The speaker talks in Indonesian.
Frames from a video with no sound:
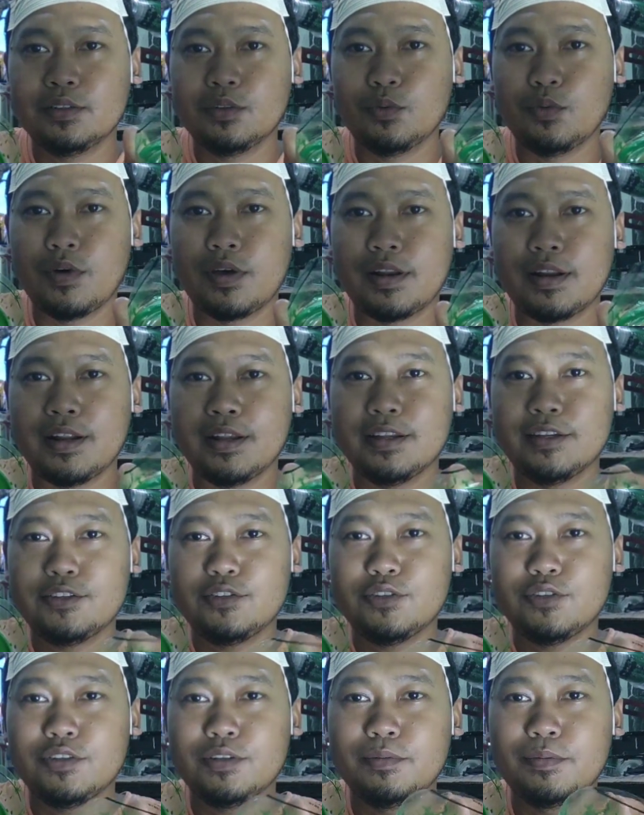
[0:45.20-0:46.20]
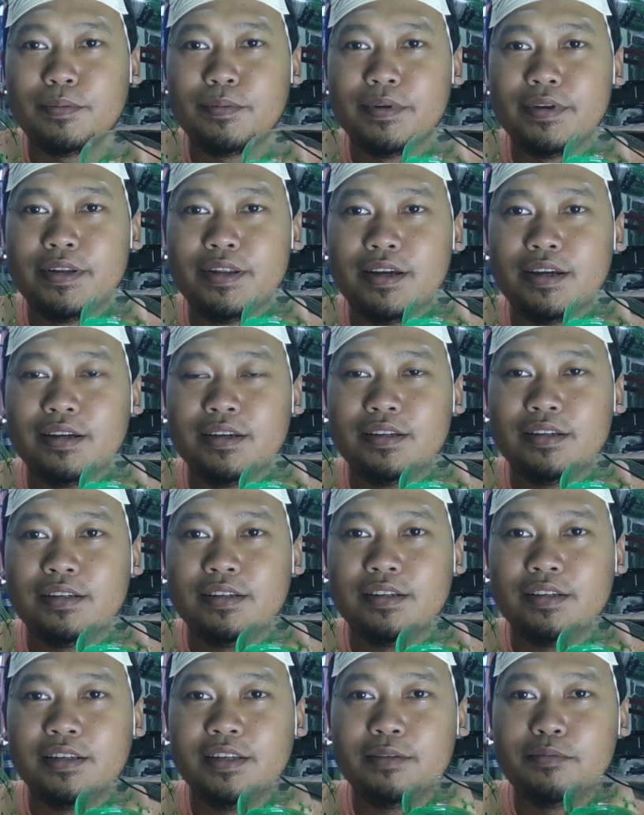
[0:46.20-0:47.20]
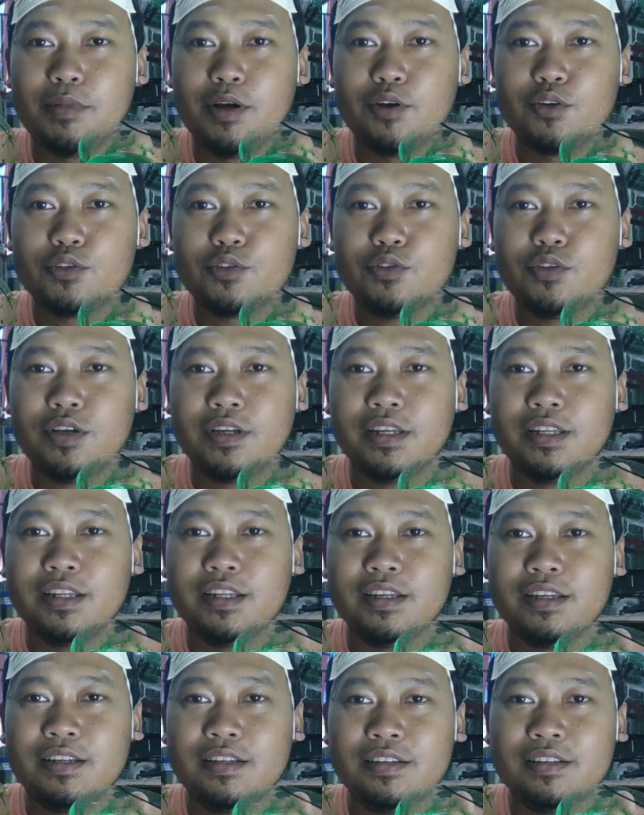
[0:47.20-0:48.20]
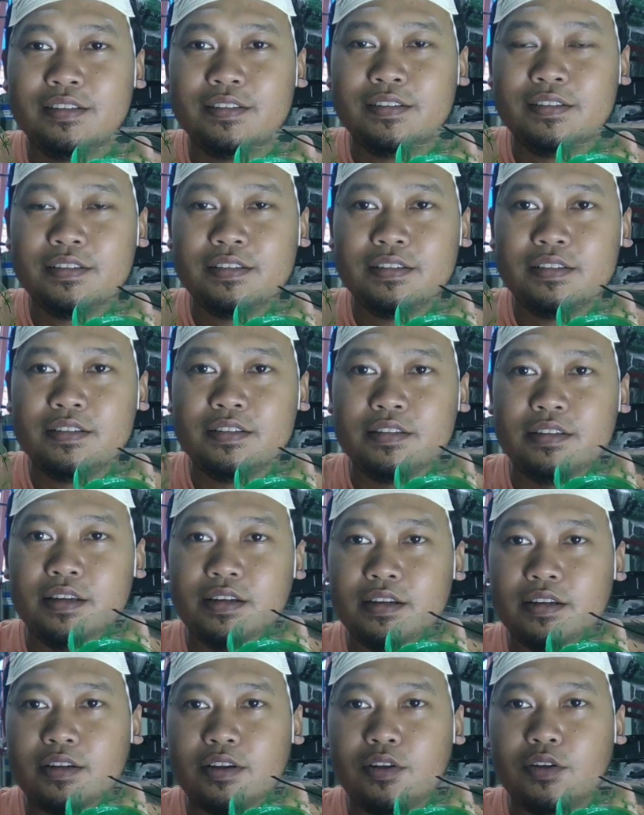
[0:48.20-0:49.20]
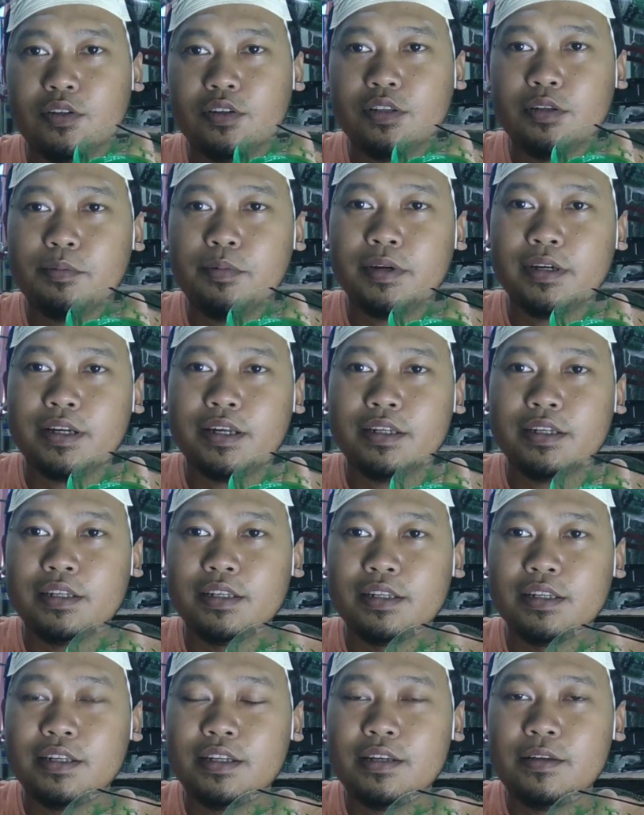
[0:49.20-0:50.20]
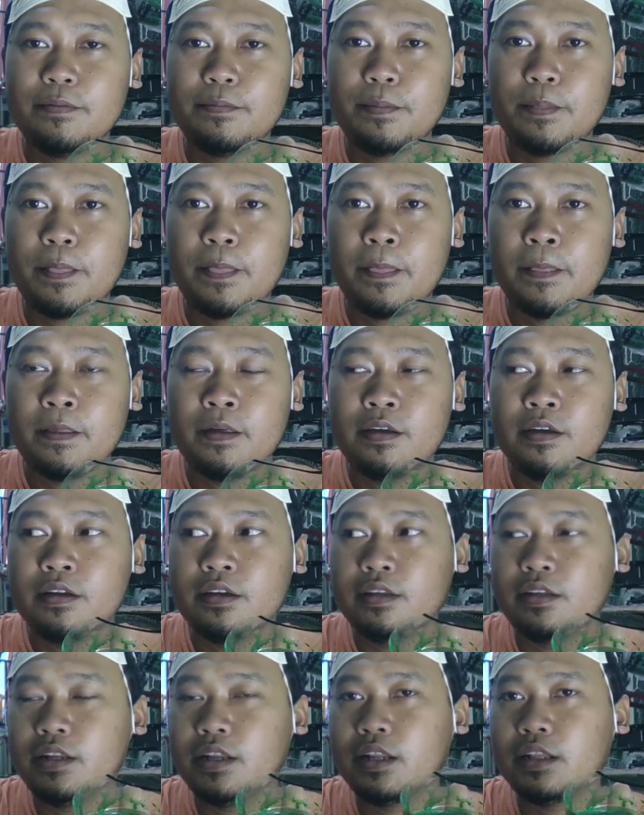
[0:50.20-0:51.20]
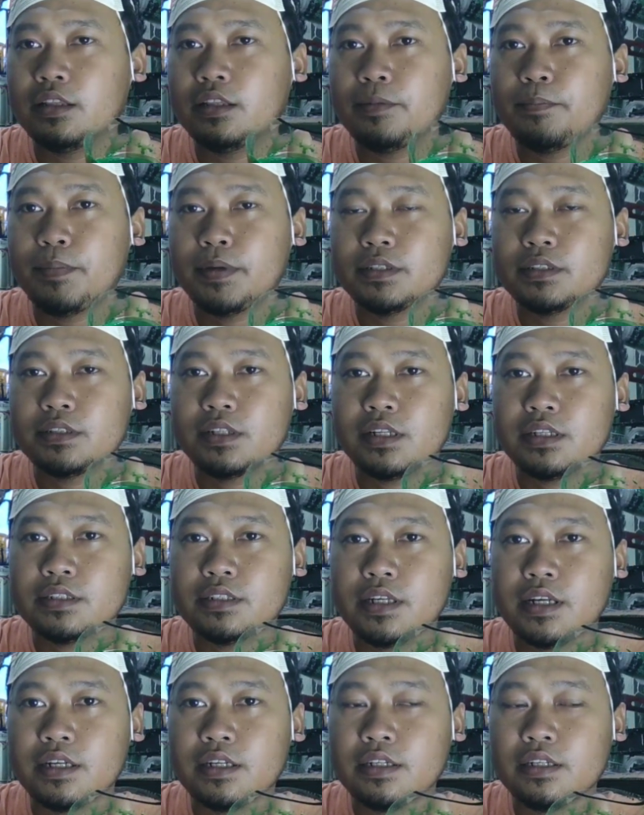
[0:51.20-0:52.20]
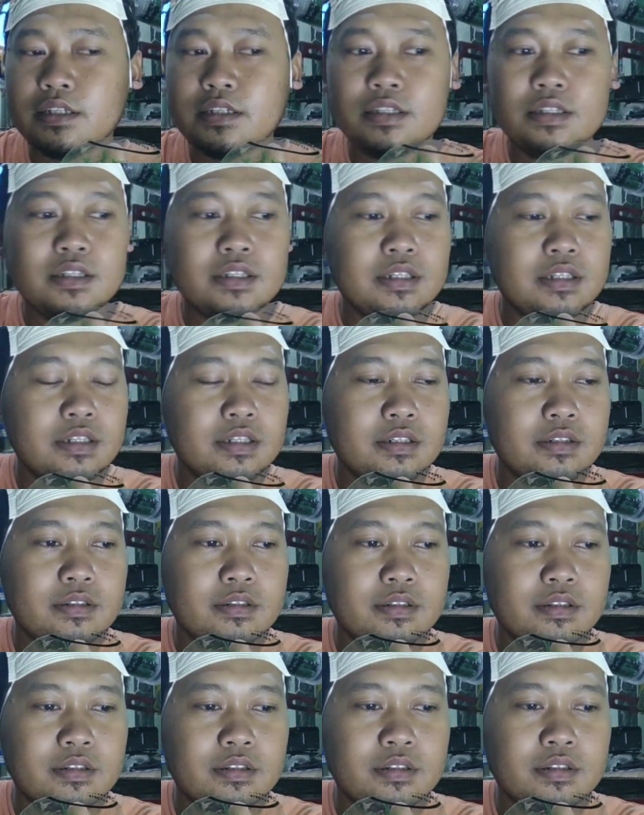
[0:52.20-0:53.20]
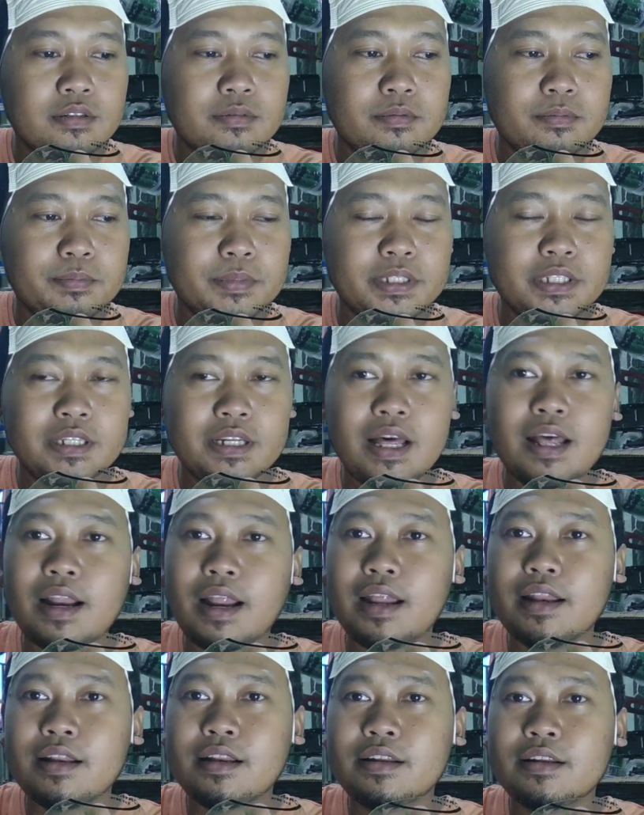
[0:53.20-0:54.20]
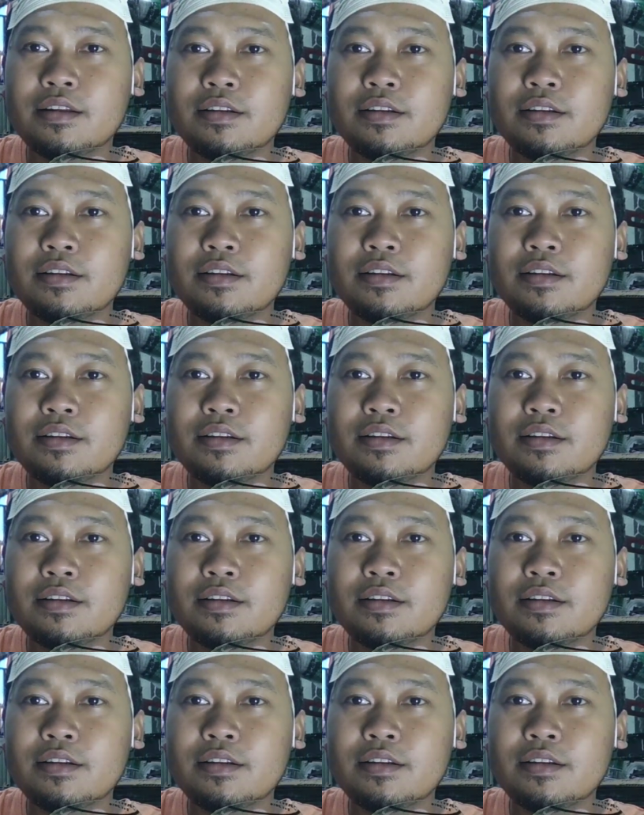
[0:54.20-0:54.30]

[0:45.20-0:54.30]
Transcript: warnanya juga udah berbeda yang bagus tuh yang ini ya kalau kita pakai yang ini dia nanti pas selesai penyinaran